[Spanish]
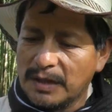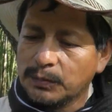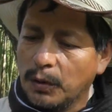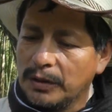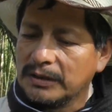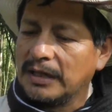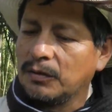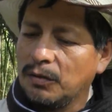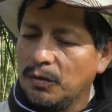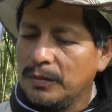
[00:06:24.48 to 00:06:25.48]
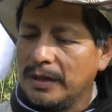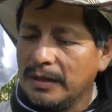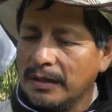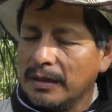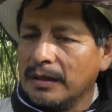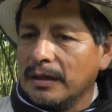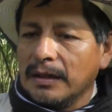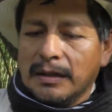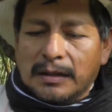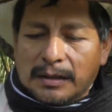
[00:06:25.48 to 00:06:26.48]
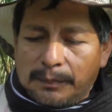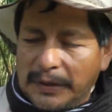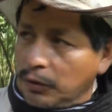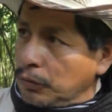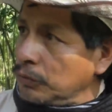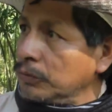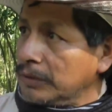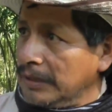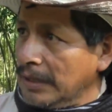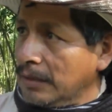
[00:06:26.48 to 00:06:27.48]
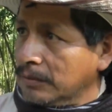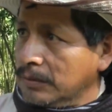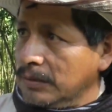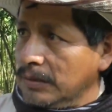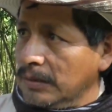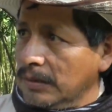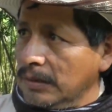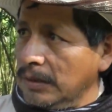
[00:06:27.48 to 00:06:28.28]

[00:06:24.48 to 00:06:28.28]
pobres que Colombia, pero son subsidiados? Y